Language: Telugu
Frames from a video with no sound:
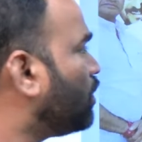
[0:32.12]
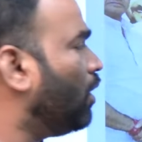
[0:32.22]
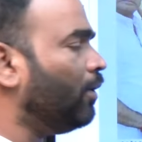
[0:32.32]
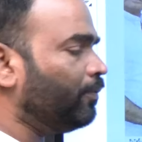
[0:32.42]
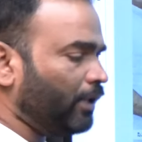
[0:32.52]
సో
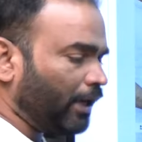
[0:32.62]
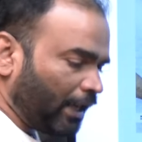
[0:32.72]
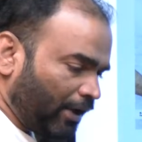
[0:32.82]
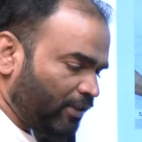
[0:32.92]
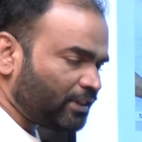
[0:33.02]

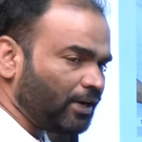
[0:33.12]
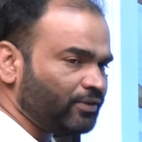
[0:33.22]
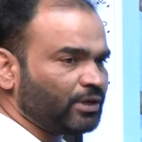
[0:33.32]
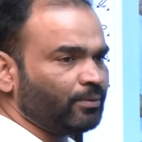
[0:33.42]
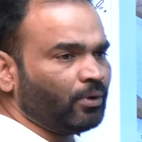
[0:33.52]
రేవంత్ రెడ్డి
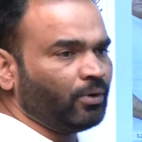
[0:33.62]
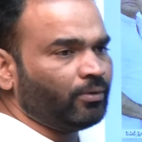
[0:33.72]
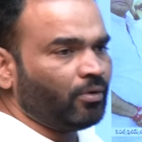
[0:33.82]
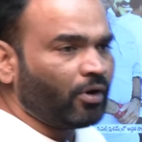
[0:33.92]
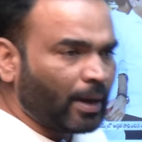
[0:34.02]
విషయంలో
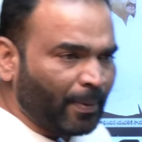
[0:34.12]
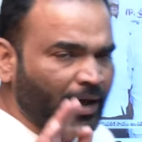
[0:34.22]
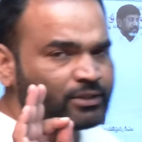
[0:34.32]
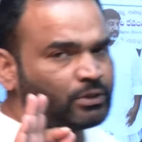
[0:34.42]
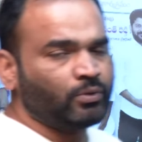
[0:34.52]
ఒక
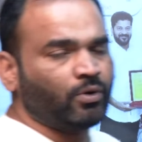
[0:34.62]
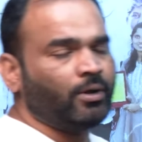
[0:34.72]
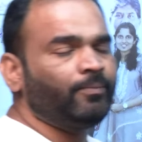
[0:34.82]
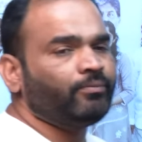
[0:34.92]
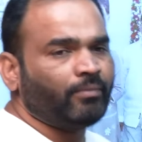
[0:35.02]
పాజిటివ్
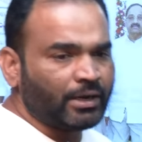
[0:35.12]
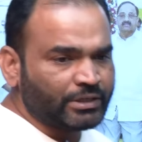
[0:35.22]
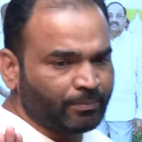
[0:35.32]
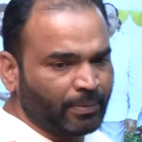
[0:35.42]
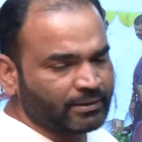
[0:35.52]
కోణం మనం
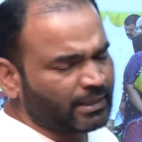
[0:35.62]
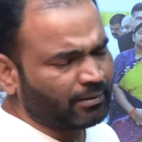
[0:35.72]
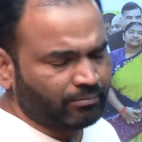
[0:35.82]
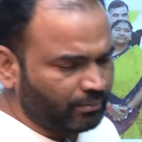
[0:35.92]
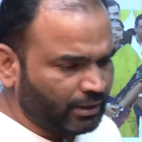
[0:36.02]
చెప్పాలి
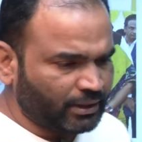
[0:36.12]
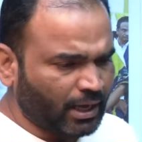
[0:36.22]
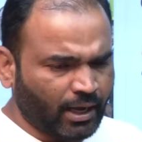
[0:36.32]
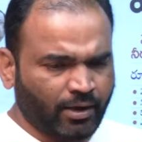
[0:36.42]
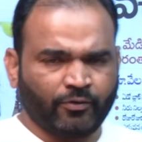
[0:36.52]
సరే
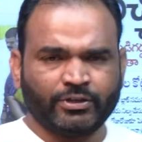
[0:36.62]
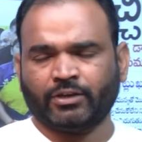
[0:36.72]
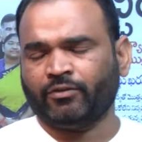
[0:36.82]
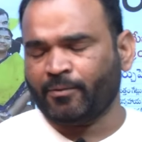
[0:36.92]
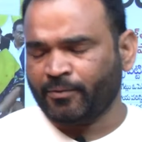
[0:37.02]
మిగతా
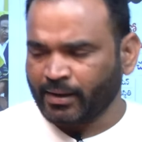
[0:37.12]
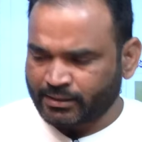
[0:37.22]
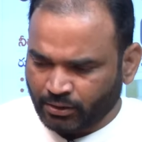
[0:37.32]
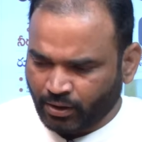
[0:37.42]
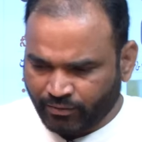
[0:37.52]
విషయ
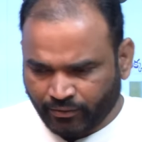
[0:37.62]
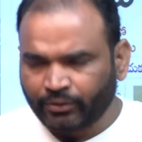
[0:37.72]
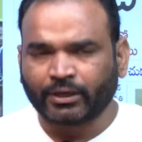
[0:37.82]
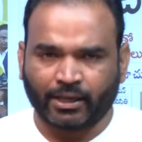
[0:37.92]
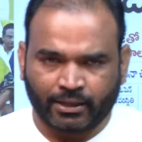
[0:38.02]
విమర్శలు అవి
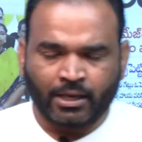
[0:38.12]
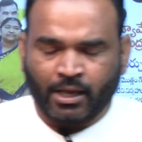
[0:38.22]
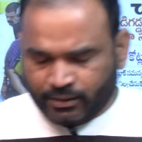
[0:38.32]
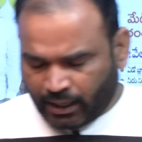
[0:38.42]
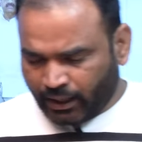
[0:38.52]
ఉంటాయి
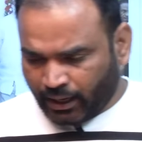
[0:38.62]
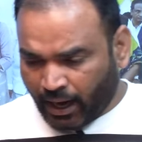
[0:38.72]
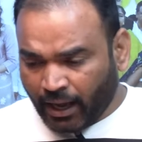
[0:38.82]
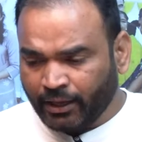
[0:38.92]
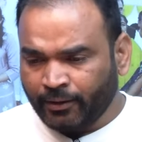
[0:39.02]
సాధారణం
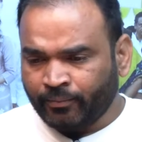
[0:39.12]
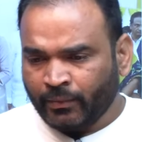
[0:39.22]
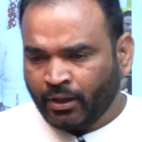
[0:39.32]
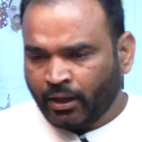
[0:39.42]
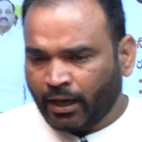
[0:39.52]
కానీ
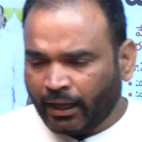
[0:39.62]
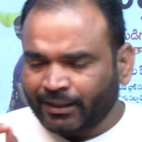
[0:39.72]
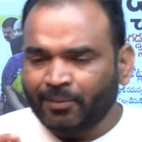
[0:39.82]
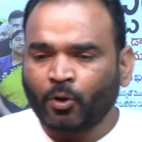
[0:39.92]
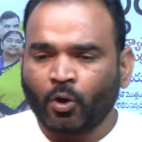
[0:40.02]

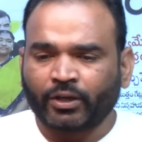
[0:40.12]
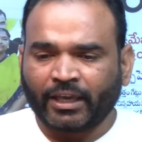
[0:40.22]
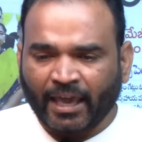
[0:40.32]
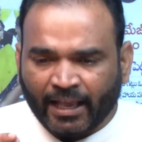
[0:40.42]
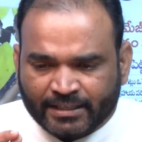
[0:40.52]
గతంలో
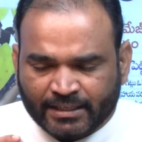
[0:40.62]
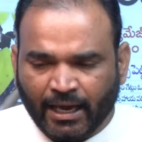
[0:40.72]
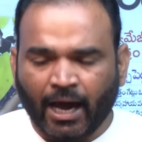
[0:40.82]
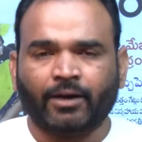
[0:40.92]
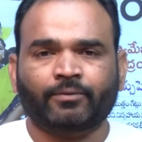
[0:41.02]

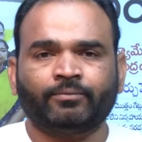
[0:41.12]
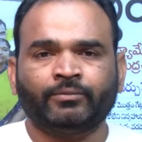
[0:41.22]
కేసీఆర్